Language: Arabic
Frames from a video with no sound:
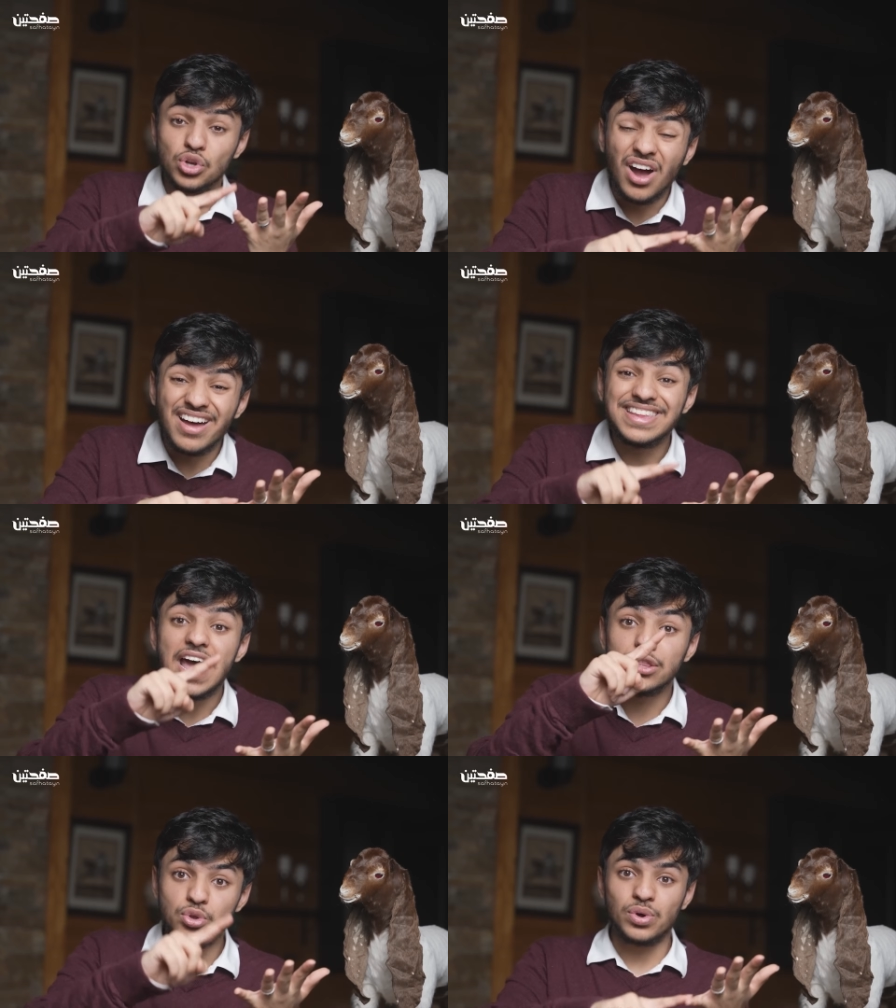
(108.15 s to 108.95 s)

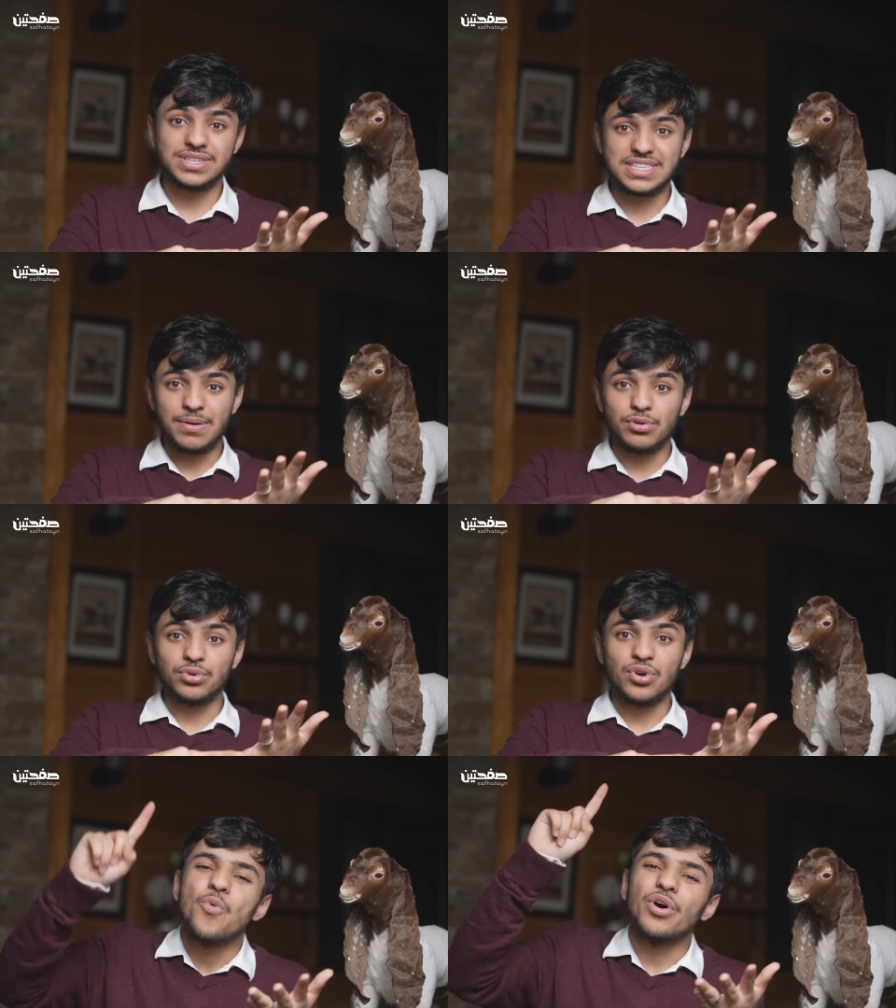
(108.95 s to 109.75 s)
قادة الدول
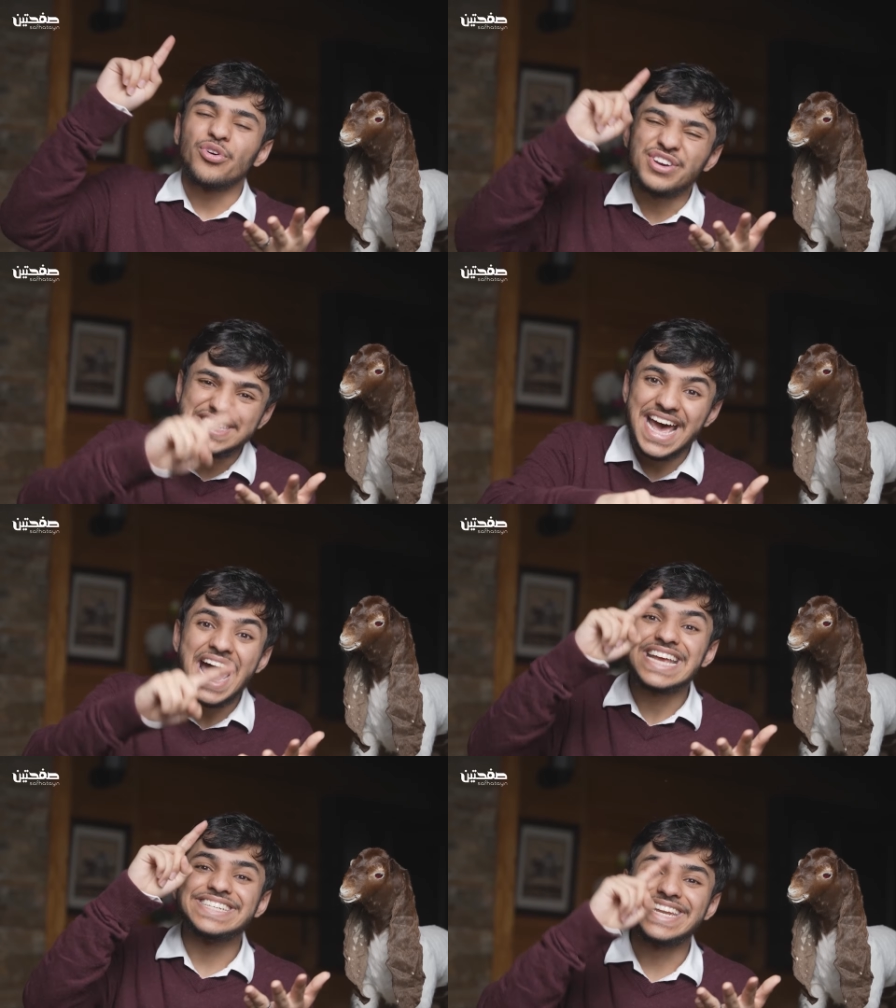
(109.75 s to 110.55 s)
يستعملونه ورؤساء
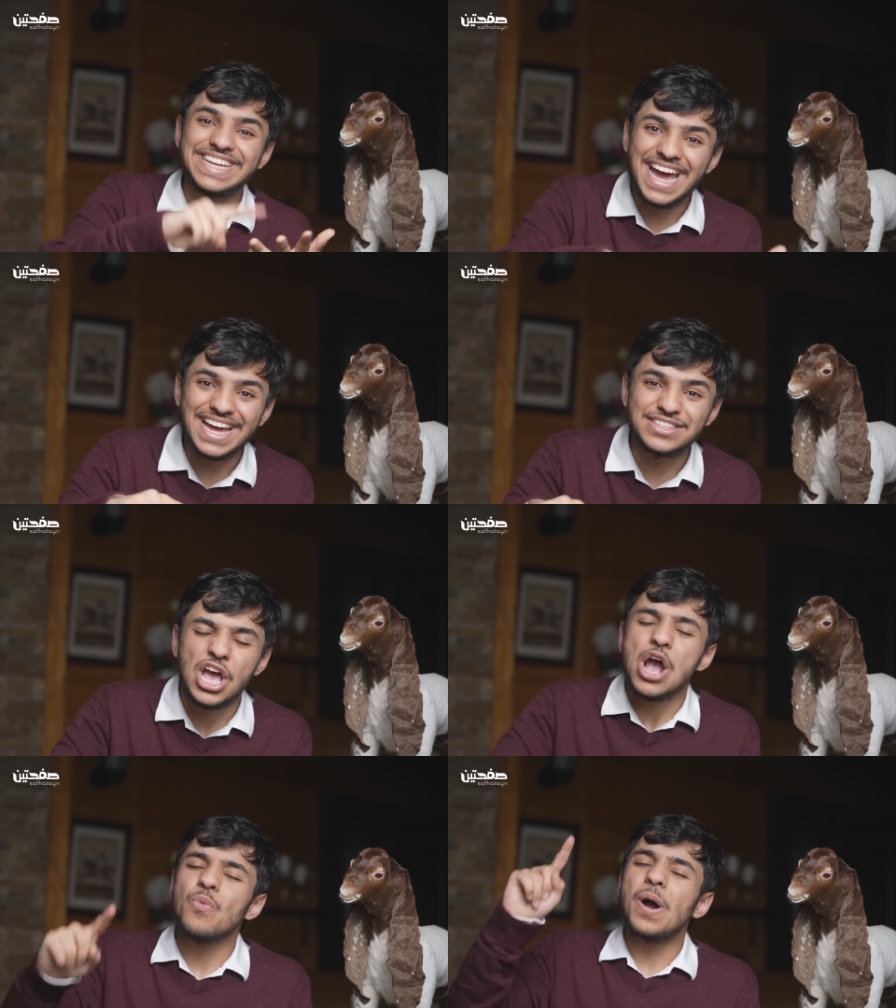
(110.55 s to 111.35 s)
الشركات
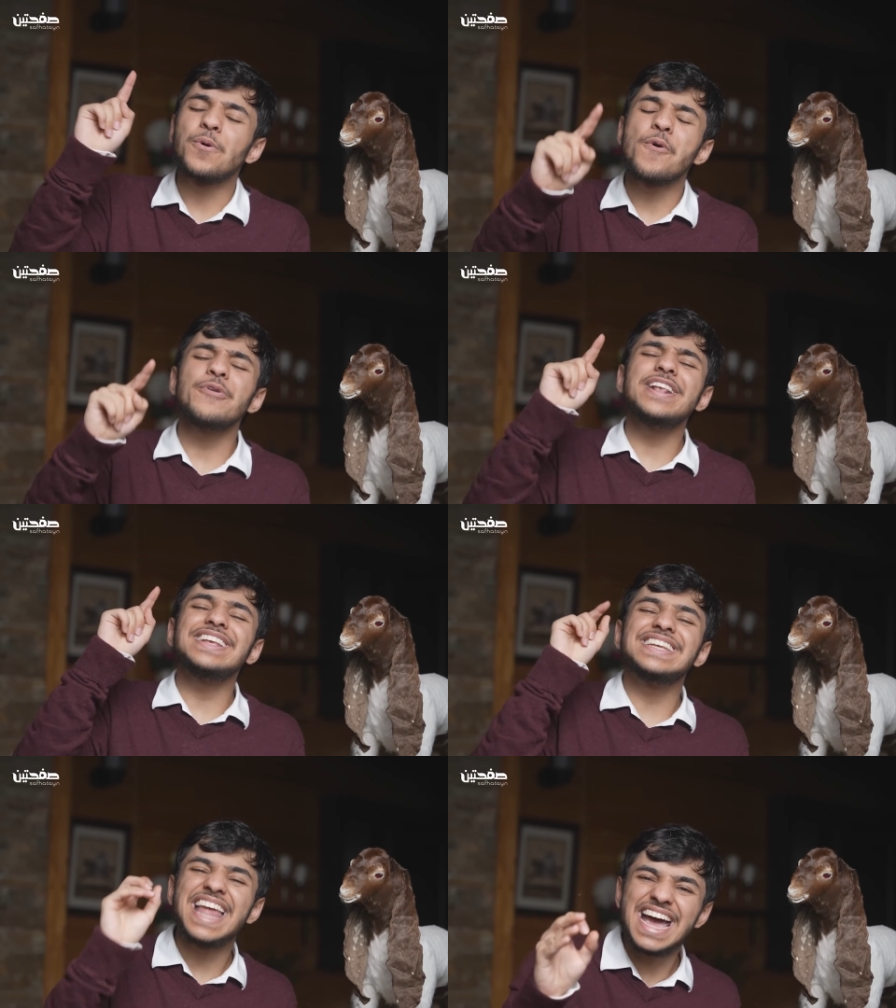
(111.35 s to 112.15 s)

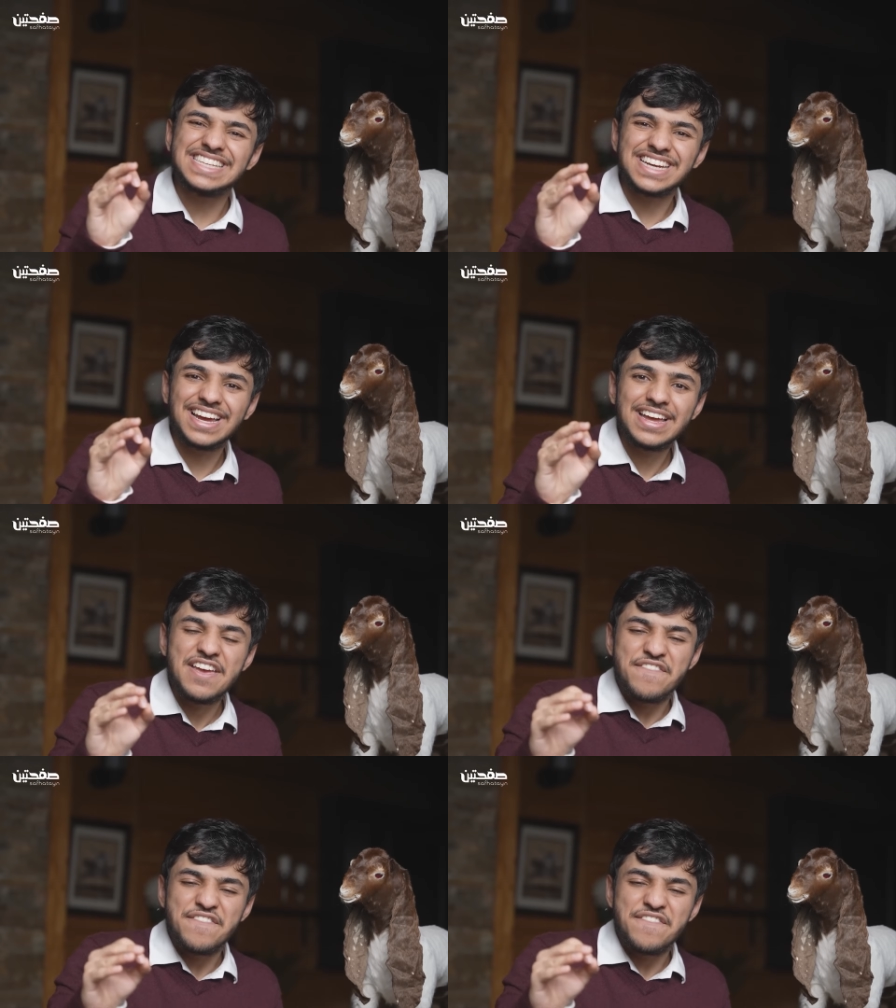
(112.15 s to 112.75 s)
وكل ناجح